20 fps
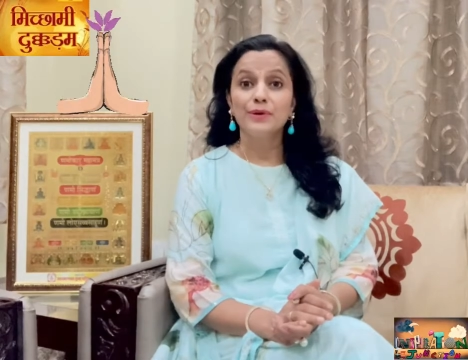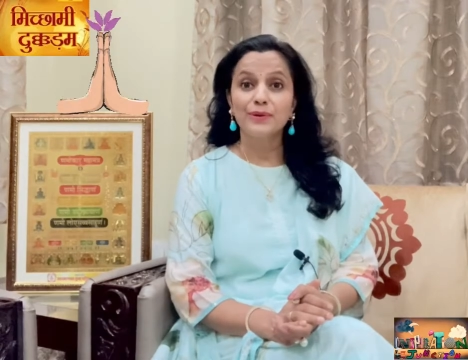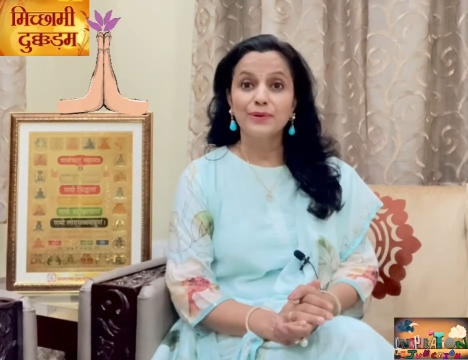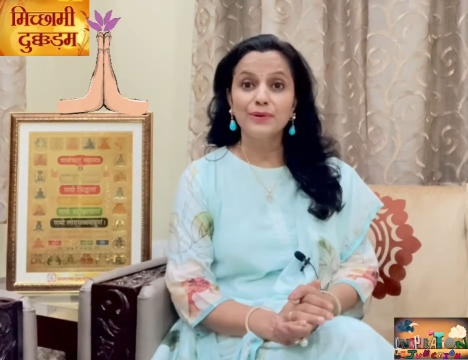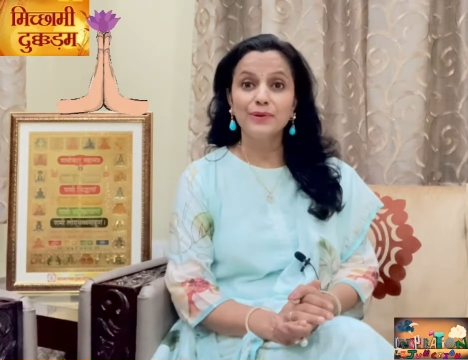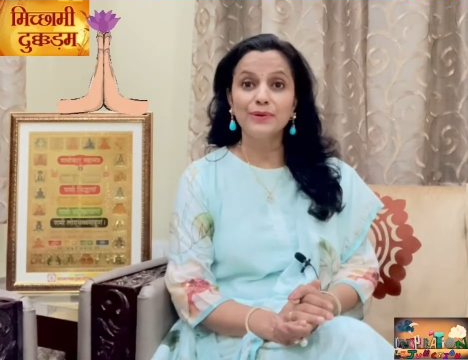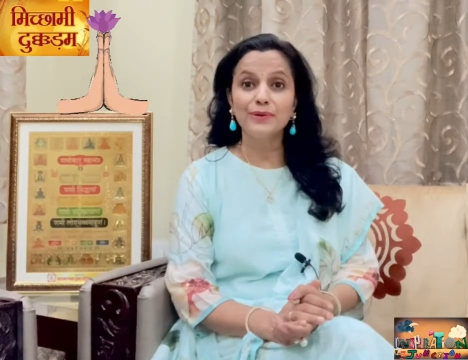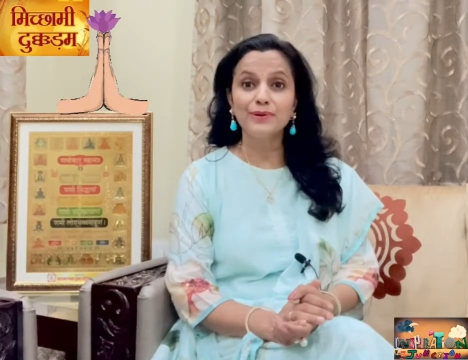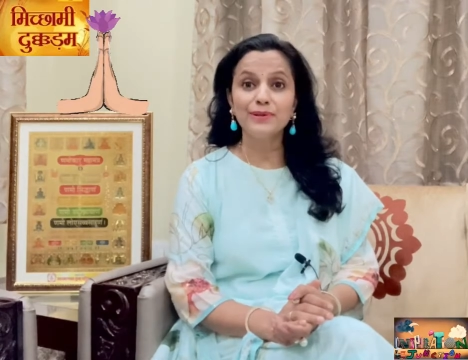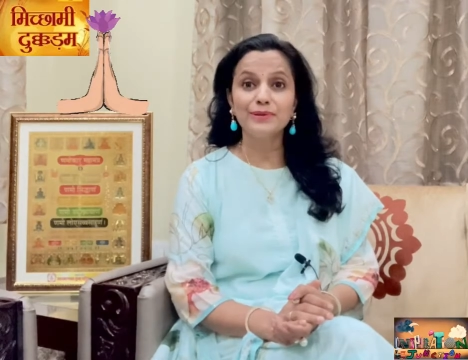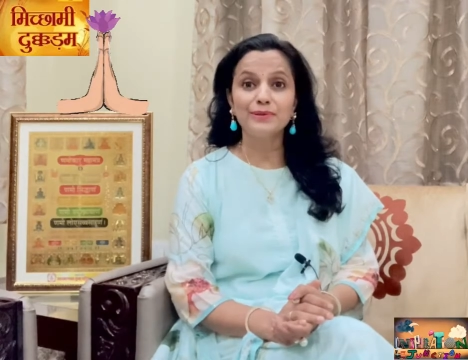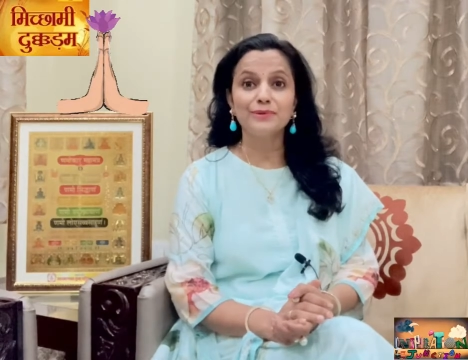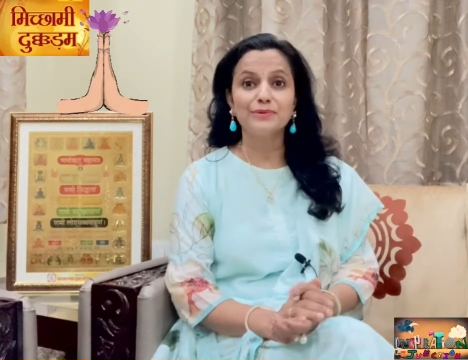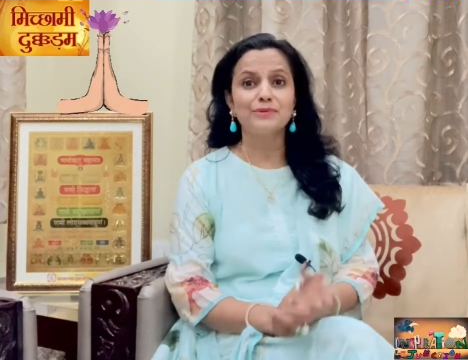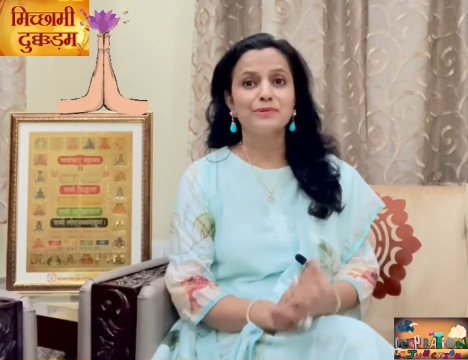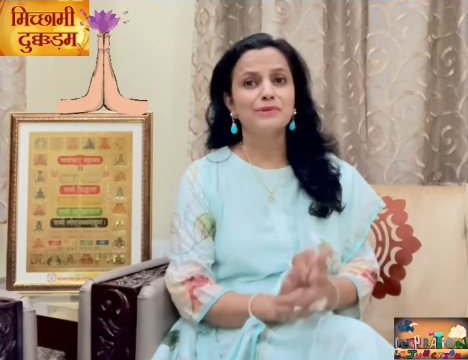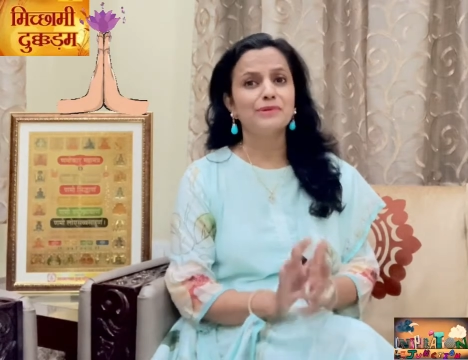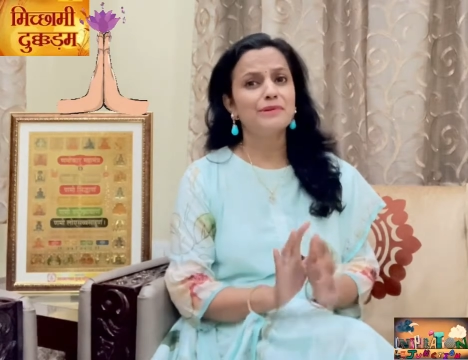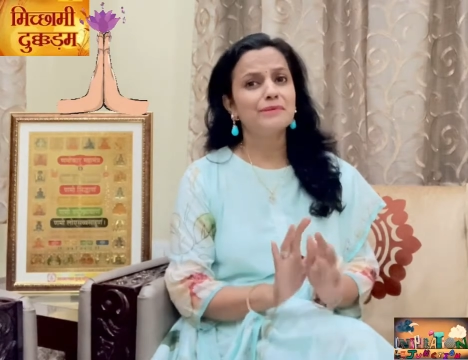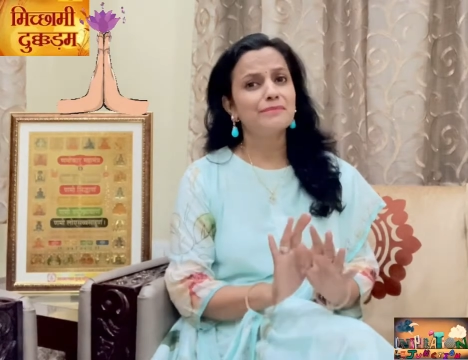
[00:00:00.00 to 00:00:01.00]
घोल दो
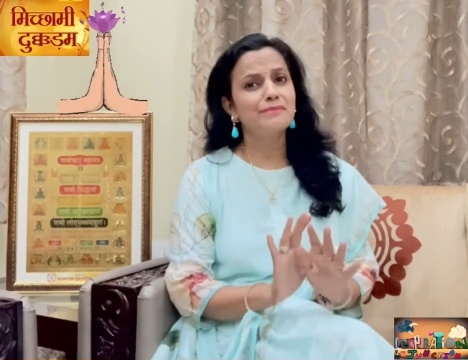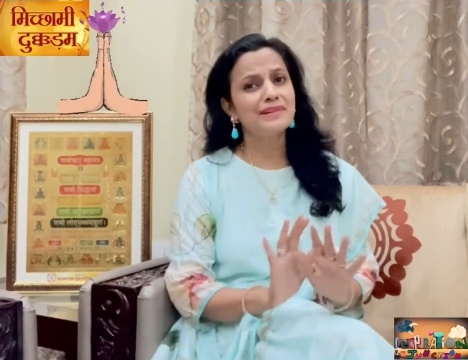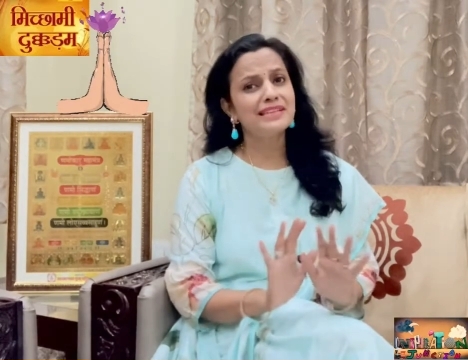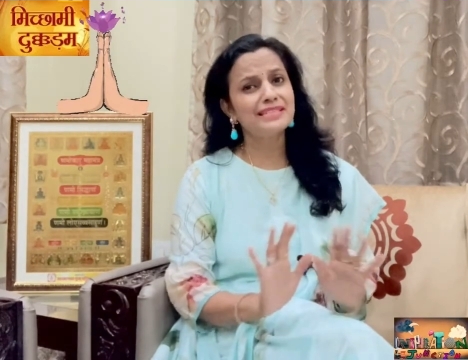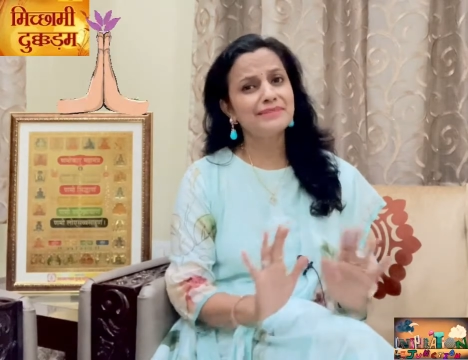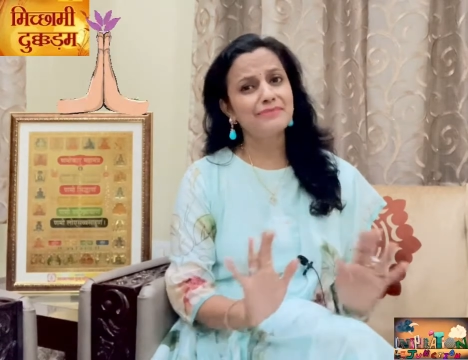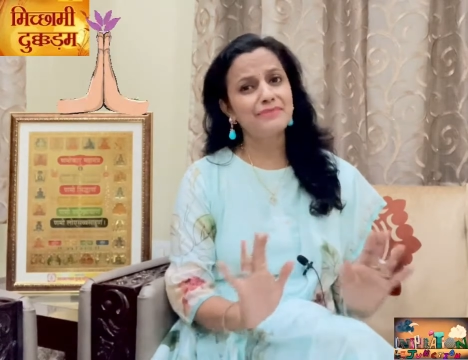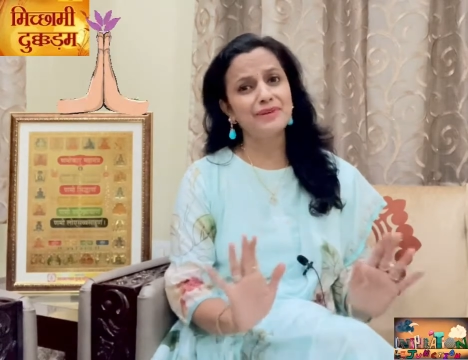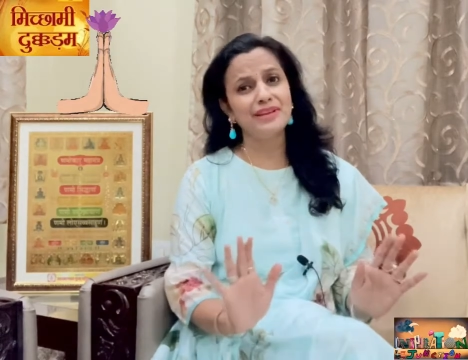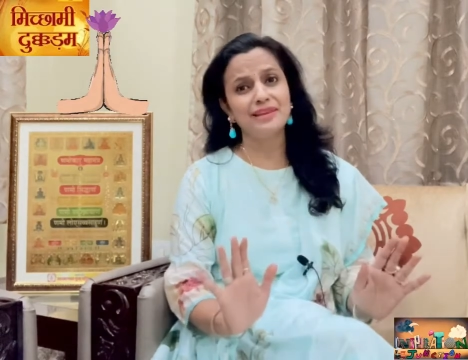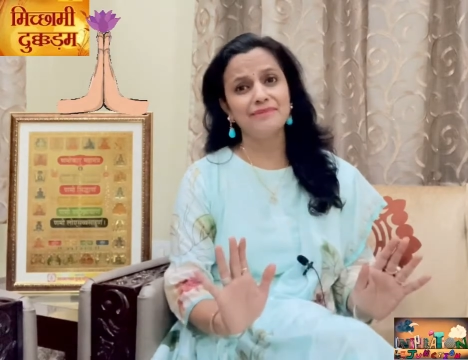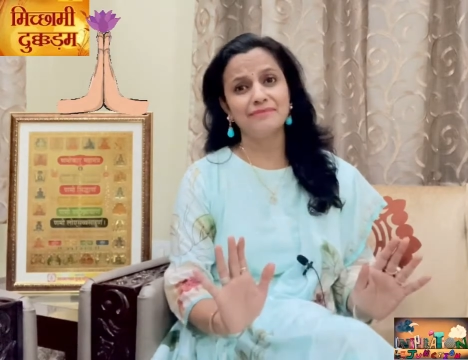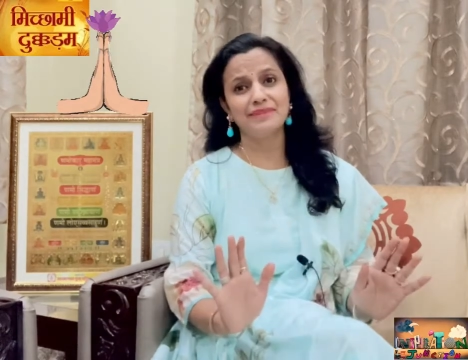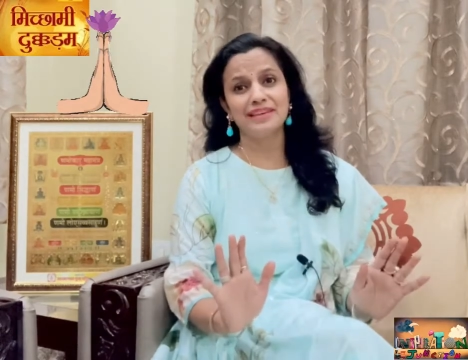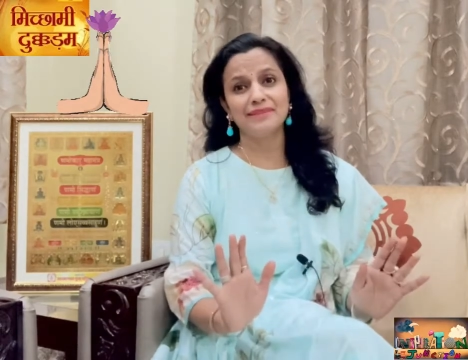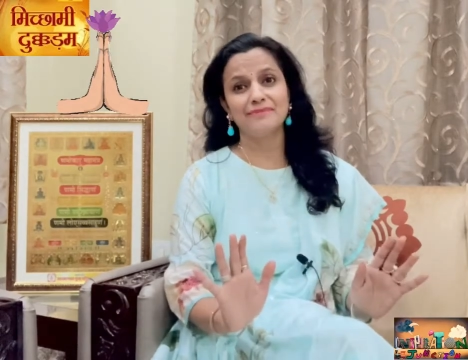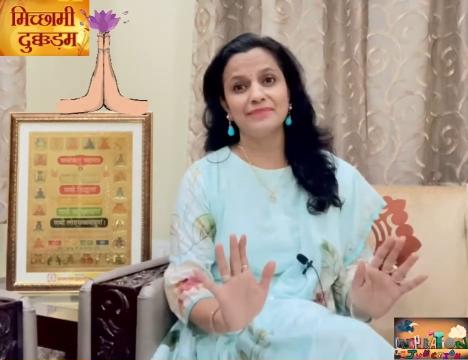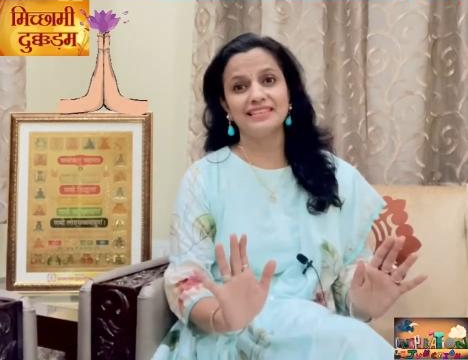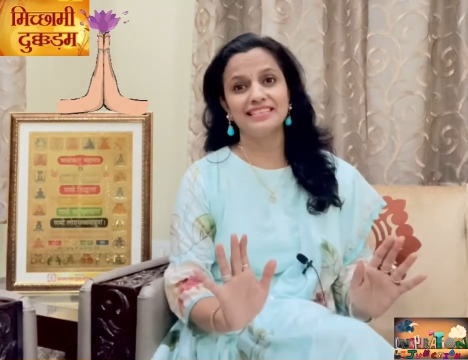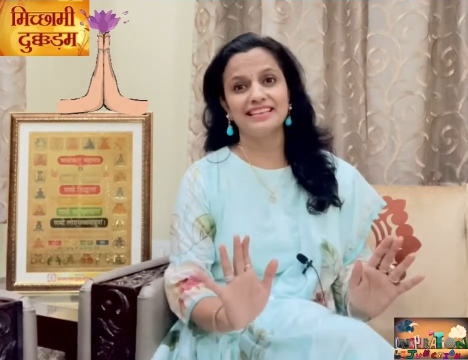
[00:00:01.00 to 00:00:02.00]
बस प्रेम
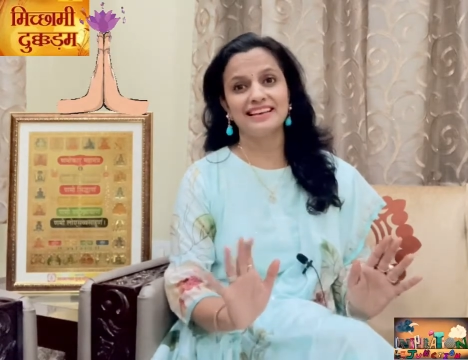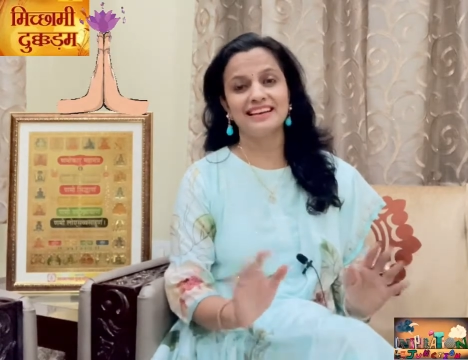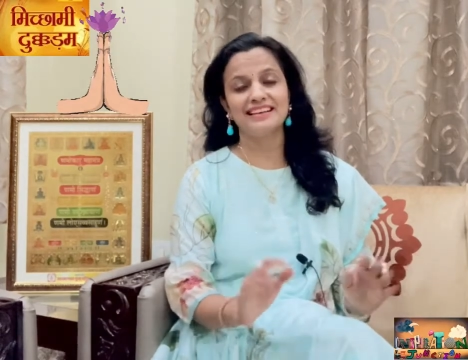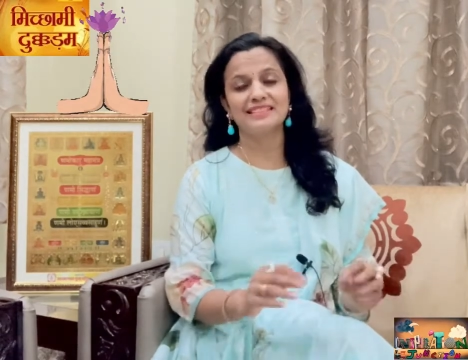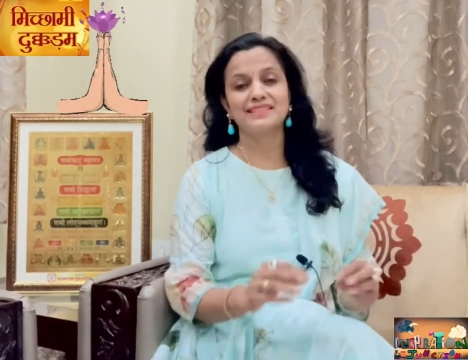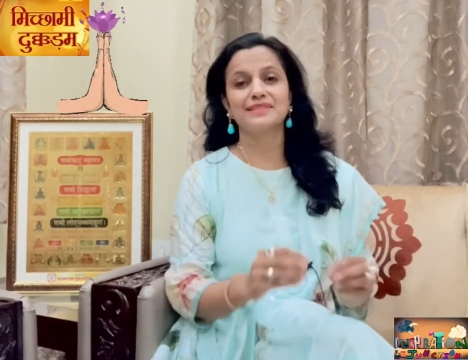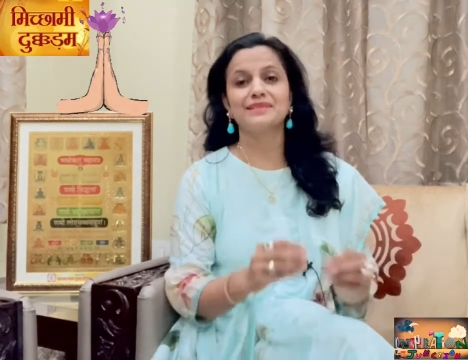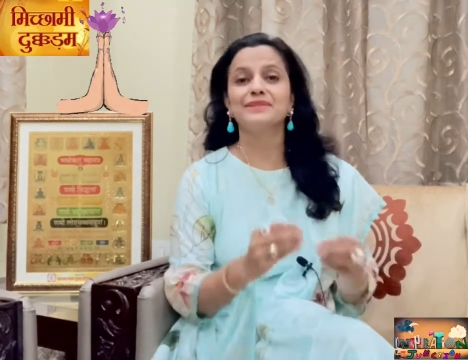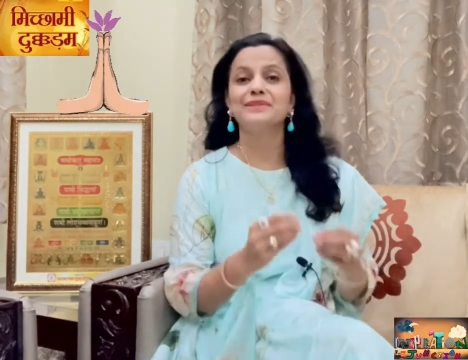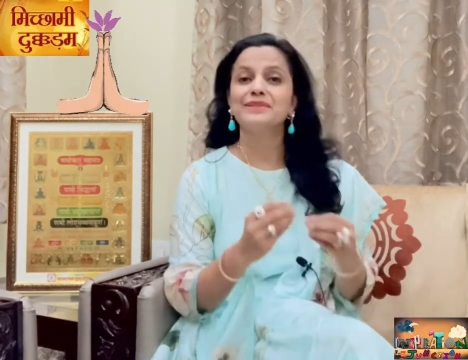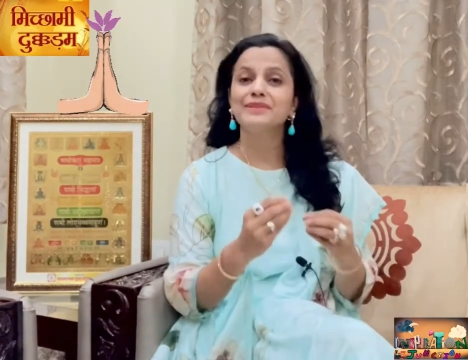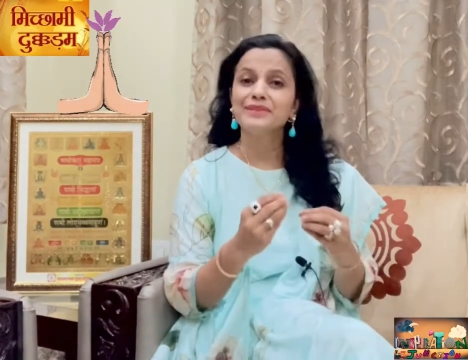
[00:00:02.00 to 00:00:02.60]
की मिठास